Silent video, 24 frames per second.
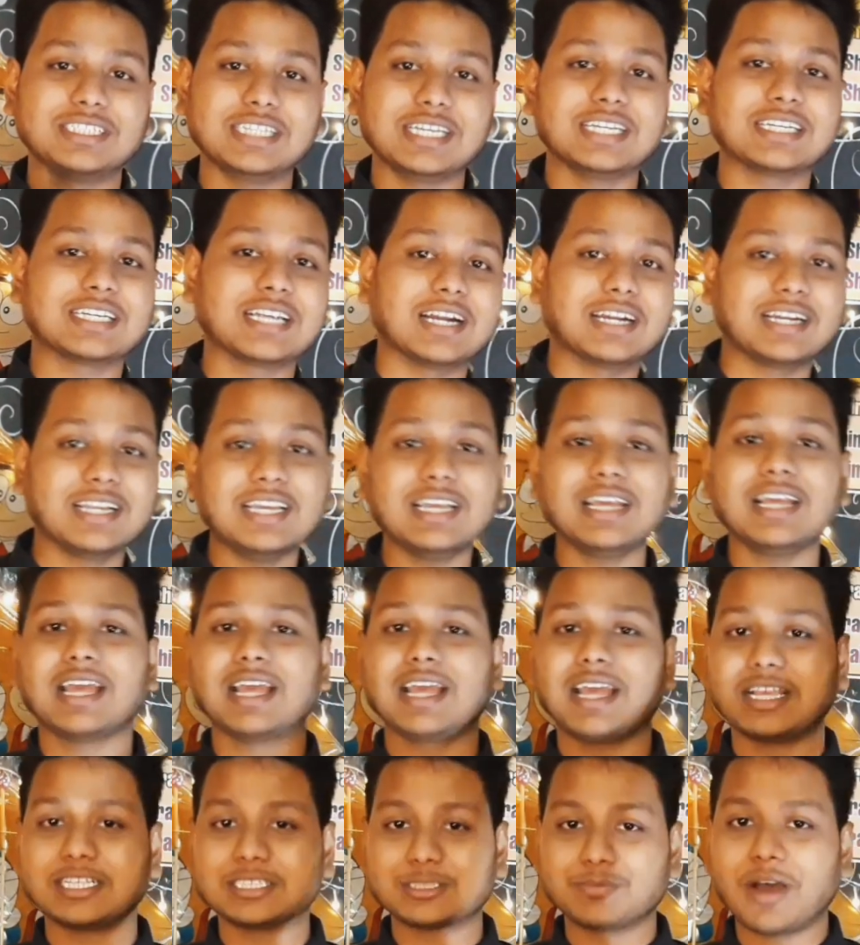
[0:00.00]
জে থার্টি
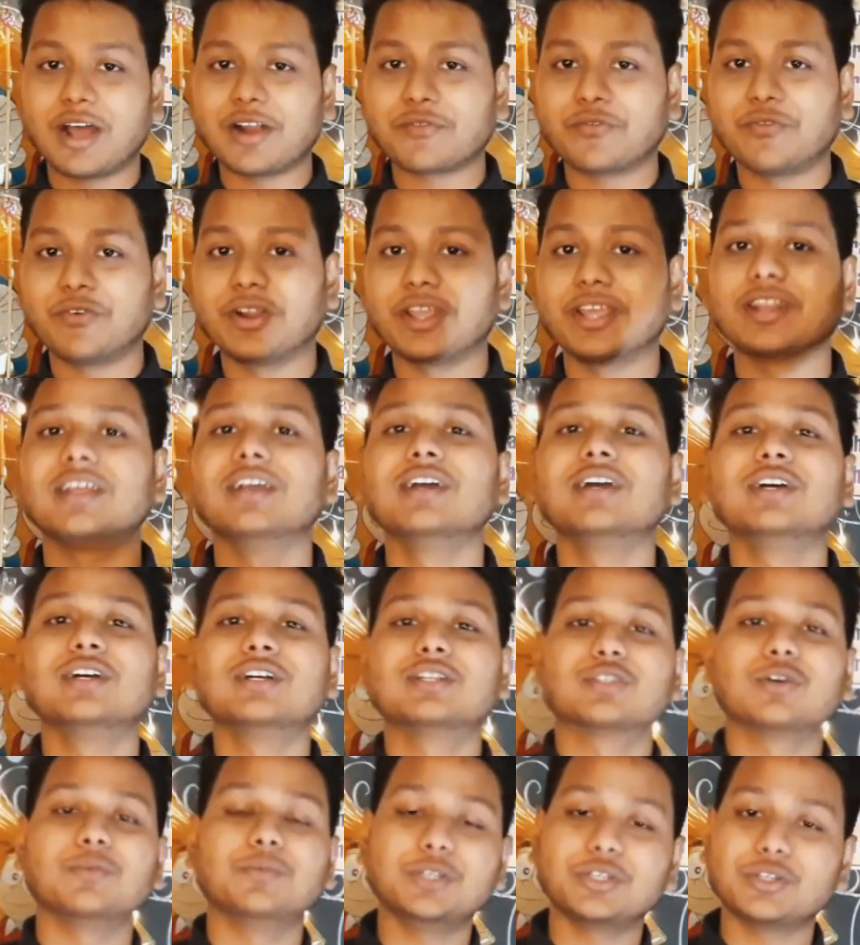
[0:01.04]
স্মার্টফোনে
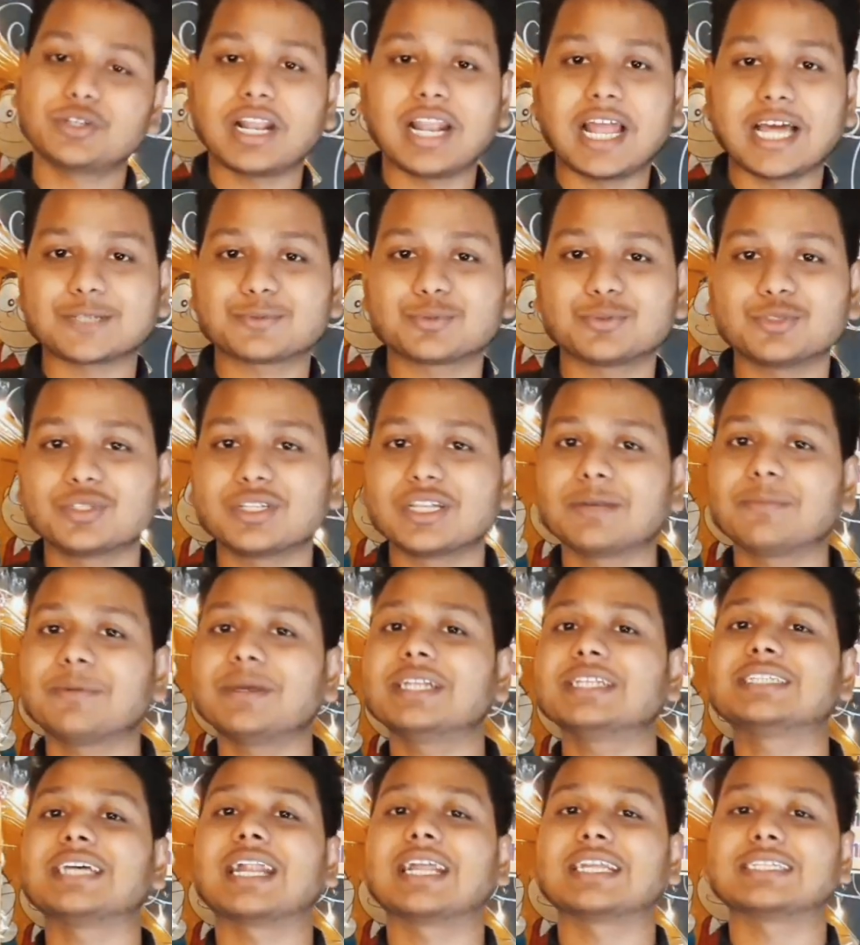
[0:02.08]
সো ভিডিওটা লাস্ট পর্যন্ত দেখবেন
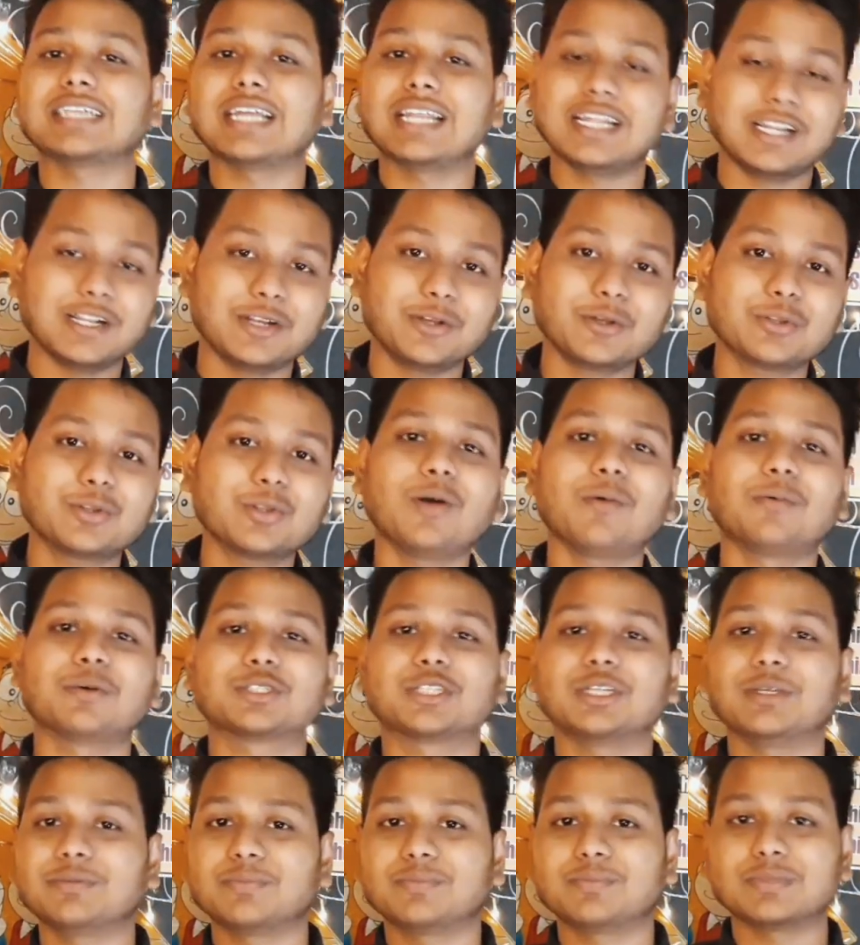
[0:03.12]
যারা চ্যানেলে নতুন
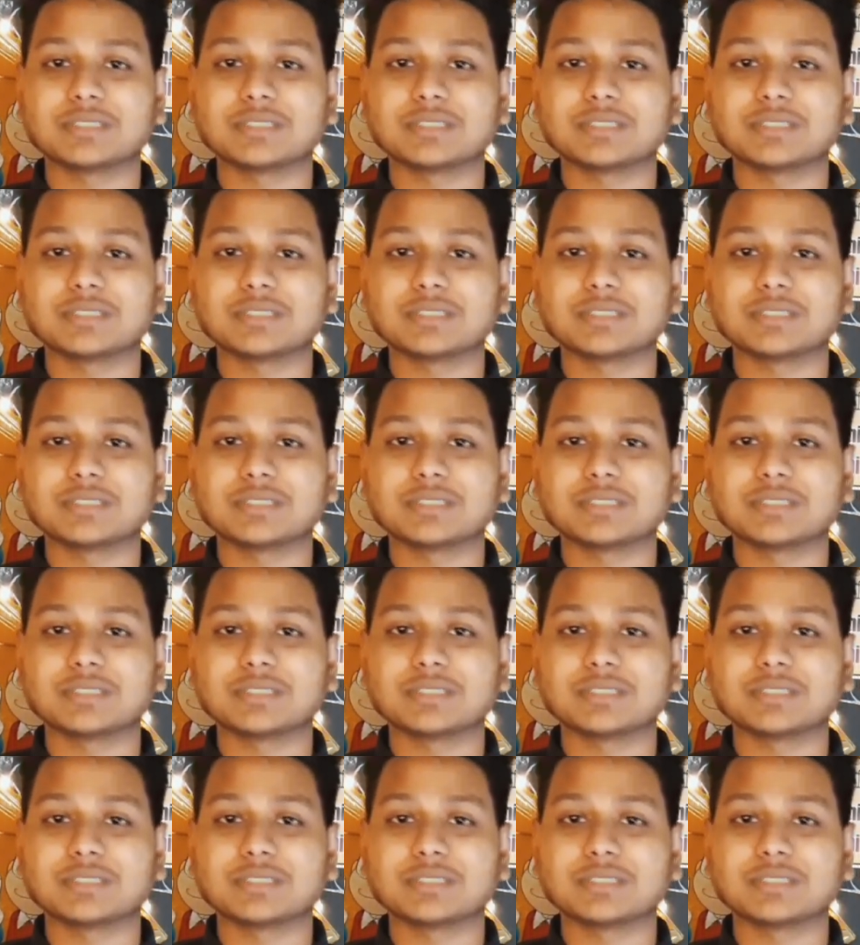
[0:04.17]
অবশ্যই